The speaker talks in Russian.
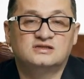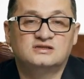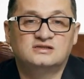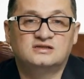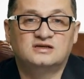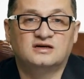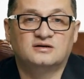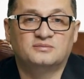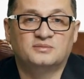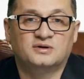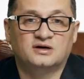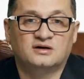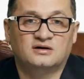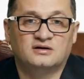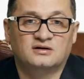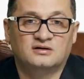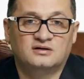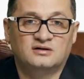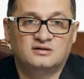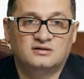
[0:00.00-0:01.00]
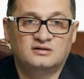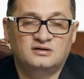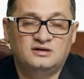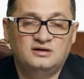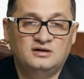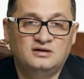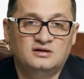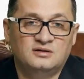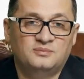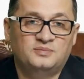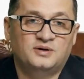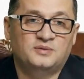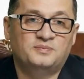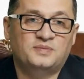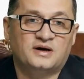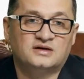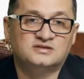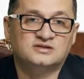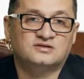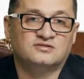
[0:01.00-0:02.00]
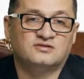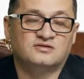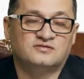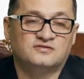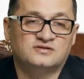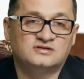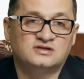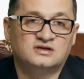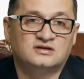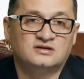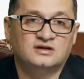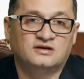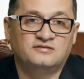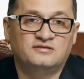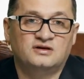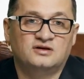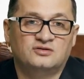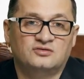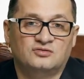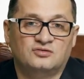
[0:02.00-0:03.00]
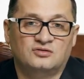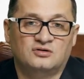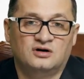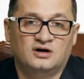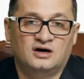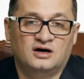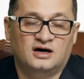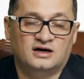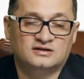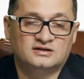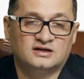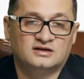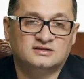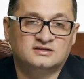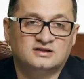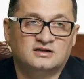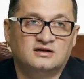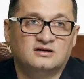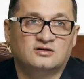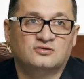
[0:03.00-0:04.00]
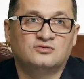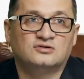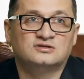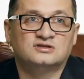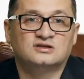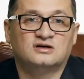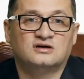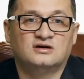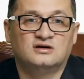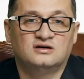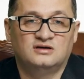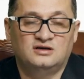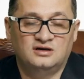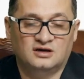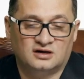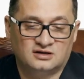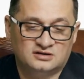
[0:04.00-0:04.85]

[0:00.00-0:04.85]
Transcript: системы и препятствовать возникновению атеросклероза и